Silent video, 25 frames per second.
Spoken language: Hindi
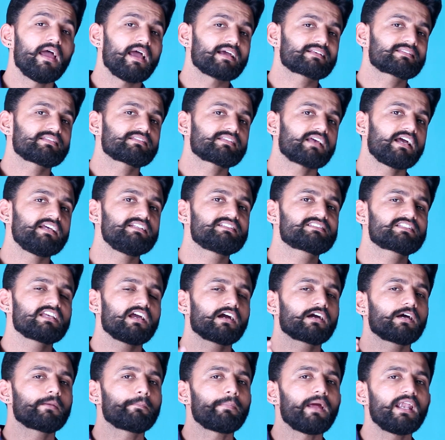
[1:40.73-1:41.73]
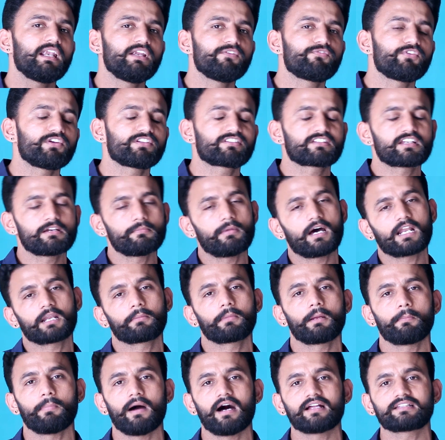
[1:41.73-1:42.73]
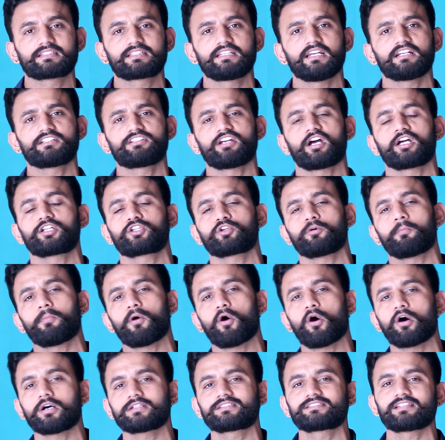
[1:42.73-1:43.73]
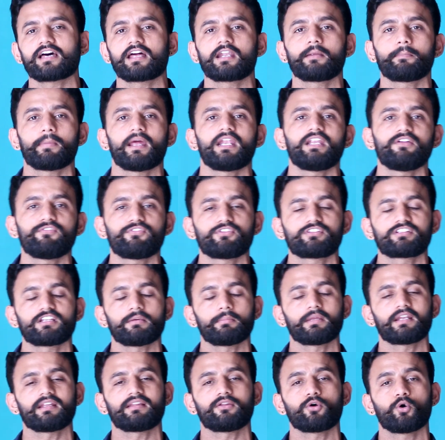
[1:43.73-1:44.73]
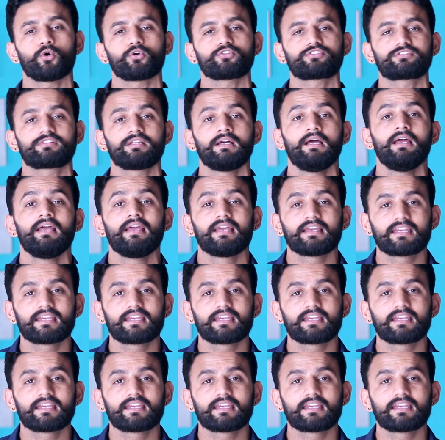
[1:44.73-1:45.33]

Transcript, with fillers: एक्सरसाइज के अगर बेनिफिट्स के बारे में बात किया जाए तो बहुत सारे बेनिफिट्स है मेरे दोस्त